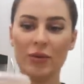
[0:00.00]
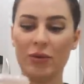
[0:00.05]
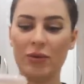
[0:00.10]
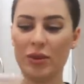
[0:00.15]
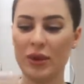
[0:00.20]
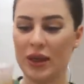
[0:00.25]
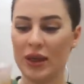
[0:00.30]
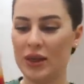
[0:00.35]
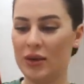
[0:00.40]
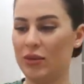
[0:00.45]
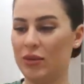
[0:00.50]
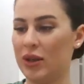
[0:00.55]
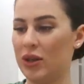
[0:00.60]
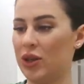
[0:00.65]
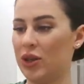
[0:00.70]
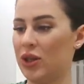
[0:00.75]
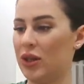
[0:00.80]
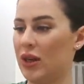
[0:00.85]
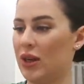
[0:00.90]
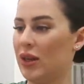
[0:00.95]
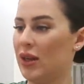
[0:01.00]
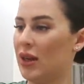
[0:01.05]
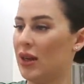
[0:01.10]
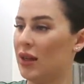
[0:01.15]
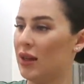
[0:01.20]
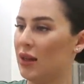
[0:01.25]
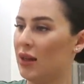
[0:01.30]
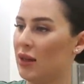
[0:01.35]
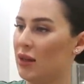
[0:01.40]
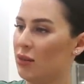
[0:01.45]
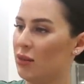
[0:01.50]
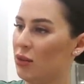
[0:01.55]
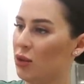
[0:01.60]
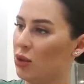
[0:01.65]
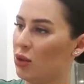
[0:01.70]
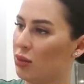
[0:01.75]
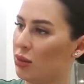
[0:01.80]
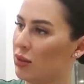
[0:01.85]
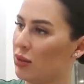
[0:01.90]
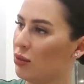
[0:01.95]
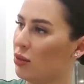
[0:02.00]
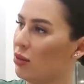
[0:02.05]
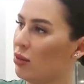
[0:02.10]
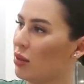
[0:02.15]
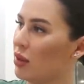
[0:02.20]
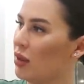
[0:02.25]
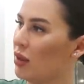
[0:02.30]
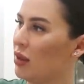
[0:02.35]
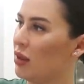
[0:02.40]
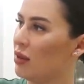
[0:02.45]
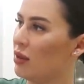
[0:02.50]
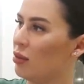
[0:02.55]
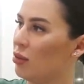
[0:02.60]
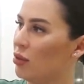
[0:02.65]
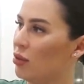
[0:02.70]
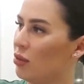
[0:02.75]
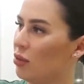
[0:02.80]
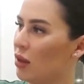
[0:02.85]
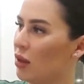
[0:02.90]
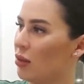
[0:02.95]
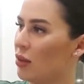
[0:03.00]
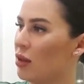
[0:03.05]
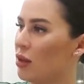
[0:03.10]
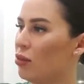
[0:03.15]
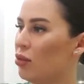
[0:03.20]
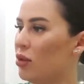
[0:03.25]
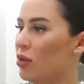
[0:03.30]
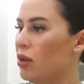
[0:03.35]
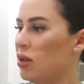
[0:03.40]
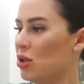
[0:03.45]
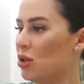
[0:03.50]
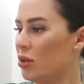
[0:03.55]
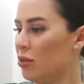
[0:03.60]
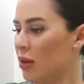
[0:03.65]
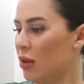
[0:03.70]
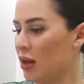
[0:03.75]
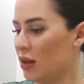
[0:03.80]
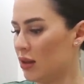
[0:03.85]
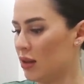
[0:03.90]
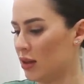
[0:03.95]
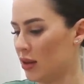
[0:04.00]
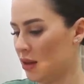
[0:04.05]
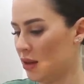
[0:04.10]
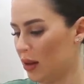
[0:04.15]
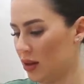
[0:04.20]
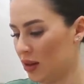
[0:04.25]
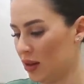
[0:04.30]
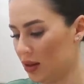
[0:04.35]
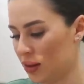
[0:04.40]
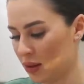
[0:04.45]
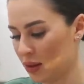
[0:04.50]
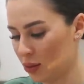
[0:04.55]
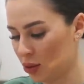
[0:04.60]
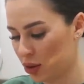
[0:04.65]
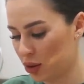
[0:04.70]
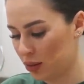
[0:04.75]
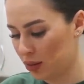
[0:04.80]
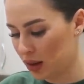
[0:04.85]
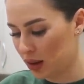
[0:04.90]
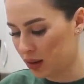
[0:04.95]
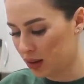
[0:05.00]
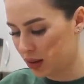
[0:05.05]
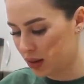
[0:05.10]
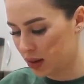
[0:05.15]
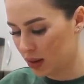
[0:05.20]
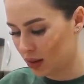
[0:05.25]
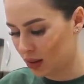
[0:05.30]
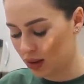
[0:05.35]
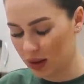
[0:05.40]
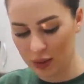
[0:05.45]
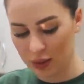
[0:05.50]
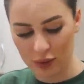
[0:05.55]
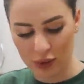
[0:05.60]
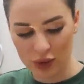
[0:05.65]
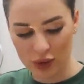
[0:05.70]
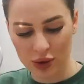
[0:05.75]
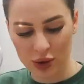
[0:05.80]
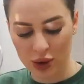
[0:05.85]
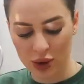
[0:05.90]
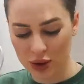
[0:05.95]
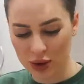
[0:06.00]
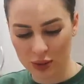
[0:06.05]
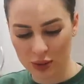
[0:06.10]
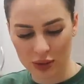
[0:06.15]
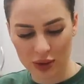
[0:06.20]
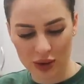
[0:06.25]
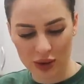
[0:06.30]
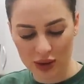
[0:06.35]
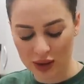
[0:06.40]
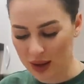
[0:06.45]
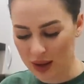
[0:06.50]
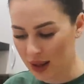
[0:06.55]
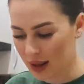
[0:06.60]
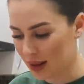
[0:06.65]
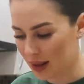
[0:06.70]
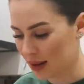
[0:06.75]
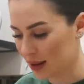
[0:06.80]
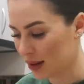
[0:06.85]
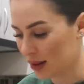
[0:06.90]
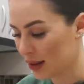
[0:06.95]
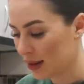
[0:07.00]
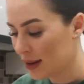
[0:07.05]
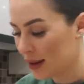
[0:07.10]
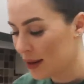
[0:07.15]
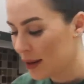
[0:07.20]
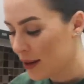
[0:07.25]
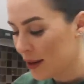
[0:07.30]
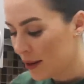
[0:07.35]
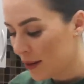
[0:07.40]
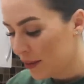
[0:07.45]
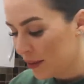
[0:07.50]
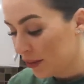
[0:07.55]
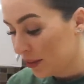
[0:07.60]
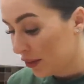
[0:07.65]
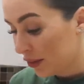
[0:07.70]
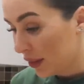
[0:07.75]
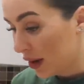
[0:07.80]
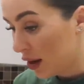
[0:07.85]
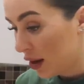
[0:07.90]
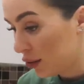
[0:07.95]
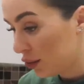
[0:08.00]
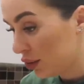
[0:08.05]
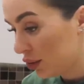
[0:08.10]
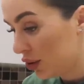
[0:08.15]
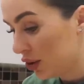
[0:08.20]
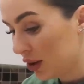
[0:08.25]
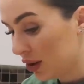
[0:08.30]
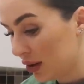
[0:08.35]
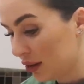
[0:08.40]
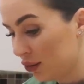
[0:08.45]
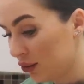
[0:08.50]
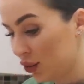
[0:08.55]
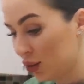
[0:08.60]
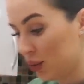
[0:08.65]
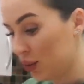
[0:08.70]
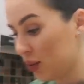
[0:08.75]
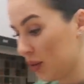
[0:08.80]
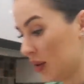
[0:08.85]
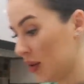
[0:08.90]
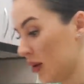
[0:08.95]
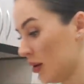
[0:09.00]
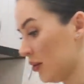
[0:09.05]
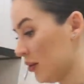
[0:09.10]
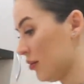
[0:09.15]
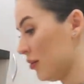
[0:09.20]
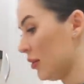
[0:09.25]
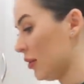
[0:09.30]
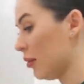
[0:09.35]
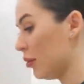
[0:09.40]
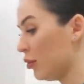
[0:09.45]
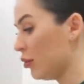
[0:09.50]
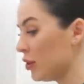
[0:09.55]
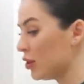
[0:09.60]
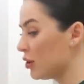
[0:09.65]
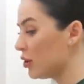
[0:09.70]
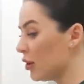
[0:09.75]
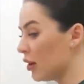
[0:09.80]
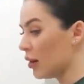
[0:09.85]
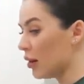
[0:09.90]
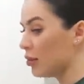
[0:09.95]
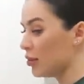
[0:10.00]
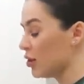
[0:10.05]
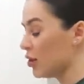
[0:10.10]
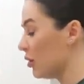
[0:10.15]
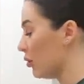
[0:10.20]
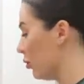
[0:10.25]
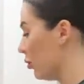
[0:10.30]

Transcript: в плане борща, ладно, это мы еще посмотрим, когда есть будем. Там как будто даже мяса нет. Если там еще мяса нет, не, вроде что-то болтыхается. Короче, я в шоке. Обычно, обычно